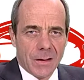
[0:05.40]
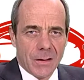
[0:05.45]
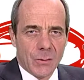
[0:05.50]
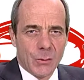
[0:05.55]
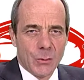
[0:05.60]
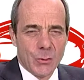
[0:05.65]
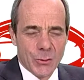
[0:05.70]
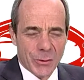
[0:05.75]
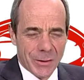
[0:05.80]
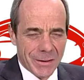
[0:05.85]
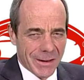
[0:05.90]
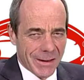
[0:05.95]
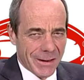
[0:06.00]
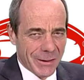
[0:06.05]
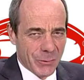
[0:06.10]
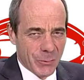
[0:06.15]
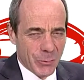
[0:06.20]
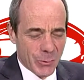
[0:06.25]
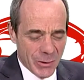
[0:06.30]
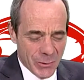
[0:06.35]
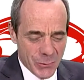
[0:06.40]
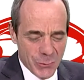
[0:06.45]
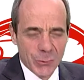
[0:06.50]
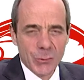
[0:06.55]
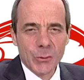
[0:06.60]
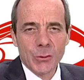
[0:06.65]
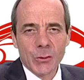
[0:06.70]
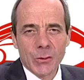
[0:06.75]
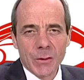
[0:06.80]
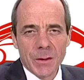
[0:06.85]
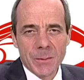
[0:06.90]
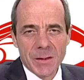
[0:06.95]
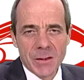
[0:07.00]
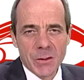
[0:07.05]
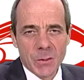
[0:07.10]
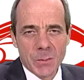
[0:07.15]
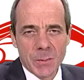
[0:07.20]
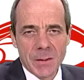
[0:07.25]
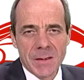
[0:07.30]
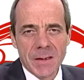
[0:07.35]
Toujours en direct pour la suite de notre émission
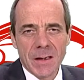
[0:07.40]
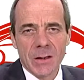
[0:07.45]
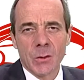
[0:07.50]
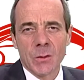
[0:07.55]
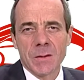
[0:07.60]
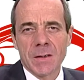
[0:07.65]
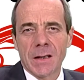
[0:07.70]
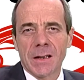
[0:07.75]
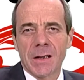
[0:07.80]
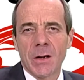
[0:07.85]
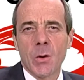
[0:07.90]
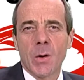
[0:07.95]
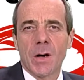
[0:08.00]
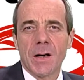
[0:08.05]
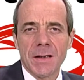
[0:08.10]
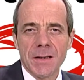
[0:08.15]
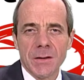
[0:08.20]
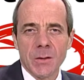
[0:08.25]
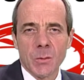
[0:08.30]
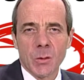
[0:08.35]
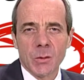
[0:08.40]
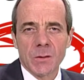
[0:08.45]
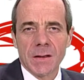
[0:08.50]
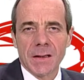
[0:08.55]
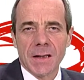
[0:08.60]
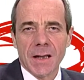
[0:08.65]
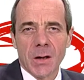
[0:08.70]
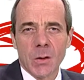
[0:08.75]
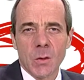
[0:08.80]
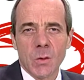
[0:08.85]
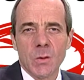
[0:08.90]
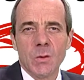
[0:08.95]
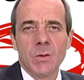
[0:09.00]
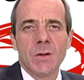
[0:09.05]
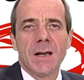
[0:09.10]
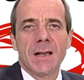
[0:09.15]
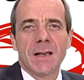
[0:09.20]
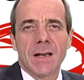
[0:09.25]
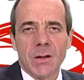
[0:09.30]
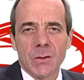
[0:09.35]
spéciale consacrée au rallye de Monte-Carlo,
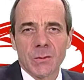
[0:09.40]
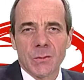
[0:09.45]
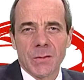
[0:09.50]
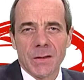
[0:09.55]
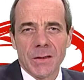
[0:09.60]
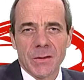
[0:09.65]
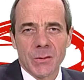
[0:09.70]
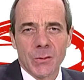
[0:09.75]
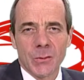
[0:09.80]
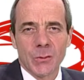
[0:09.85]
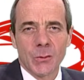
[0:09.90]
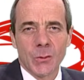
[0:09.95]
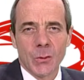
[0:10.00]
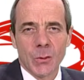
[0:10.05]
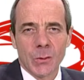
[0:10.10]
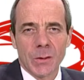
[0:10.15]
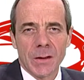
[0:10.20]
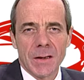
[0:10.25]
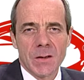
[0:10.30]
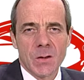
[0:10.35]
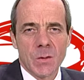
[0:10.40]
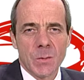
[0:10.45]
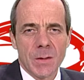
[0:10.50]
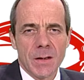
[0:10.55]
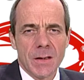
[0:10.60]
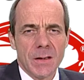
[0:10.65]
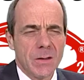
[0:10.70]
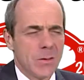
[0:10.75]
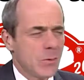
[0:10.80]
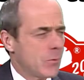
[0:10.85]
la grande fête tout au long de la semaine.